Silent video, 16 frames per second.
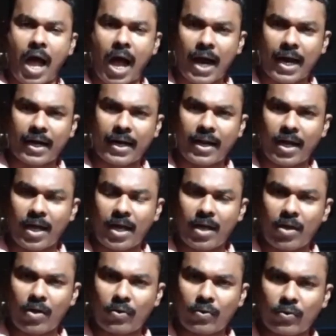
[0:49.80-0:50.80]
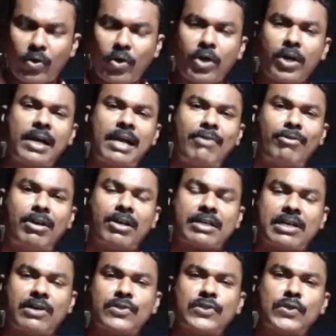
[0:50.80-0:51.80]
అక్కడ రూరల్ లెవెల్లో
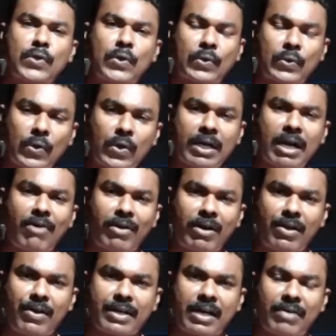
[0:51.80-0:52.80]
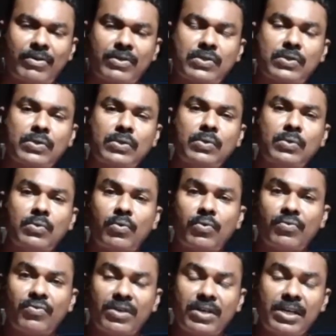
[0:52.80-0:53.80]
కావచ్చు రూట్ లెవెల్లో కావచ్చు
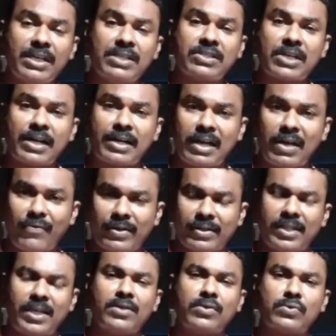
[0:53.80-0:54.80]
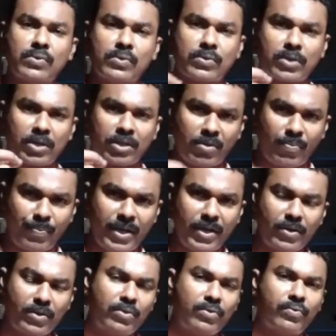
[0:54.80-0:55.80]
ఈచ్ అండ్ ఎవ్రీథింగ్ చూస్తున్నది
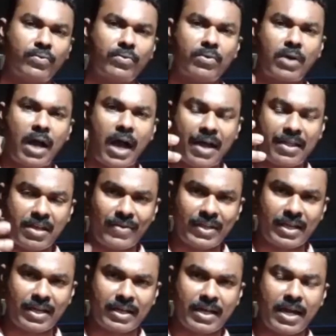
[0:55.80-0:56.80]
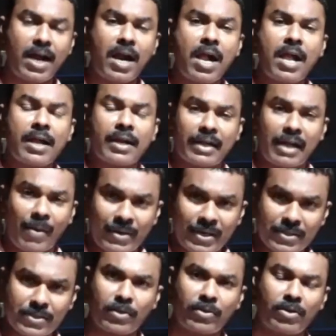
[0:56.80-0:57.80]
మీరు అదేవిధంగా
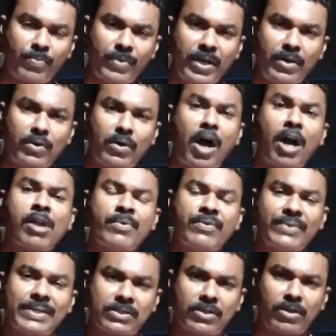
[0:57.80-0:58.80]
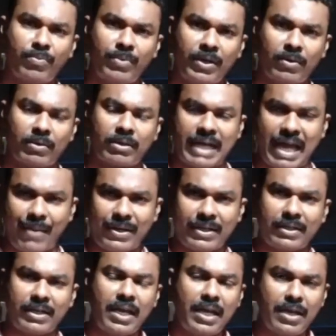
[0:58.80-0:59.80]
గమనిస్తుంది మీరు అనుభవిస్తుంది మీరు
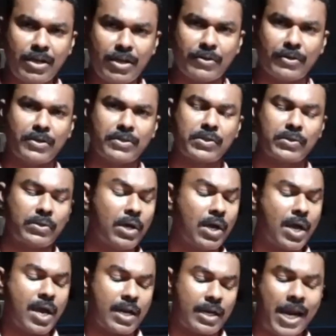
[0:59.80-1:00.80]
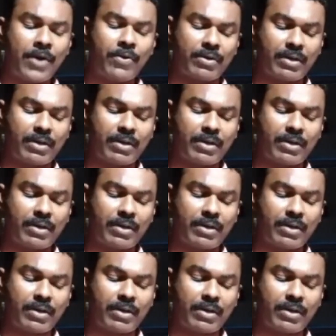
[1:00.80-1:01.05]
కాబట్టి ఈరోజు నేను